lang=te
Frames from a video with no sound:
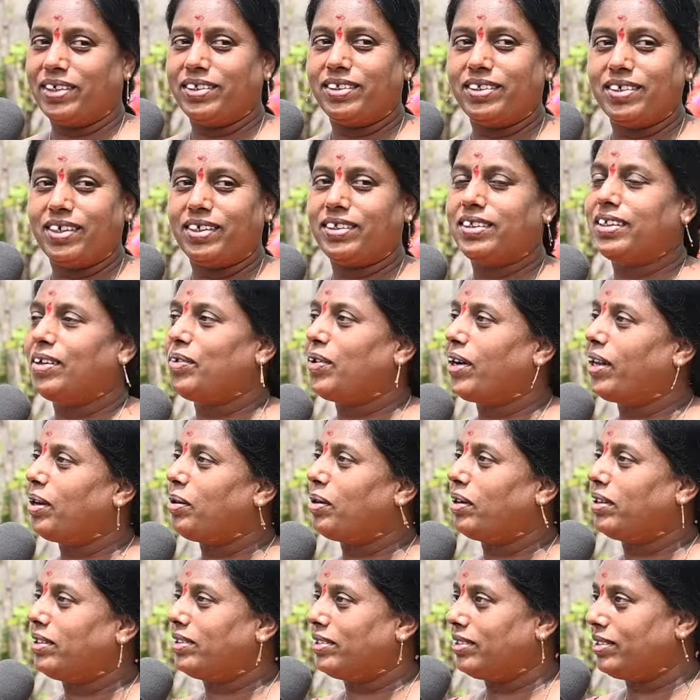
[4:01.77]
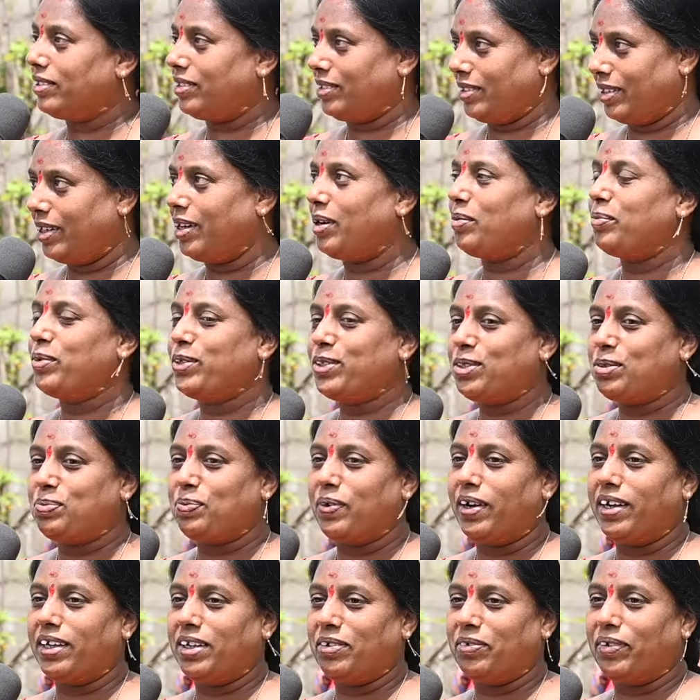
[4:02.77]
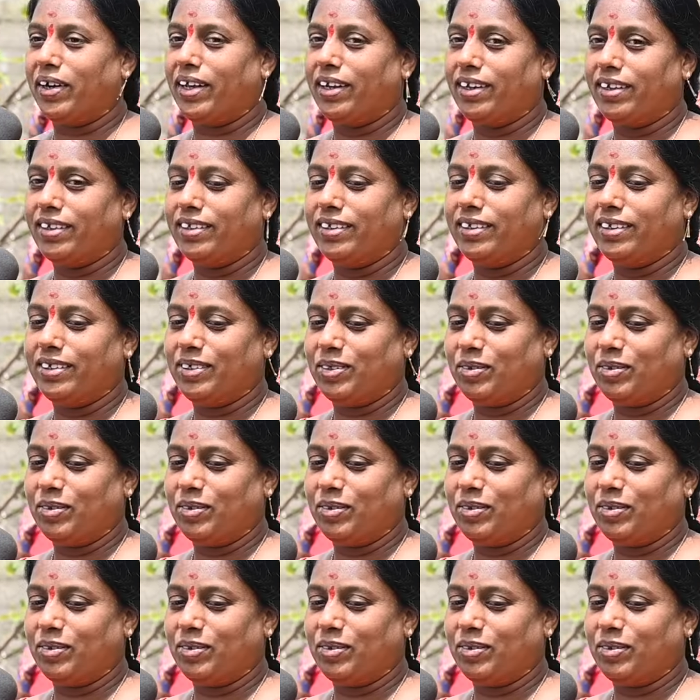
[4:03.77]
చేసేవాళ్ళు మున్సిపాలిటీ వాళ్ళని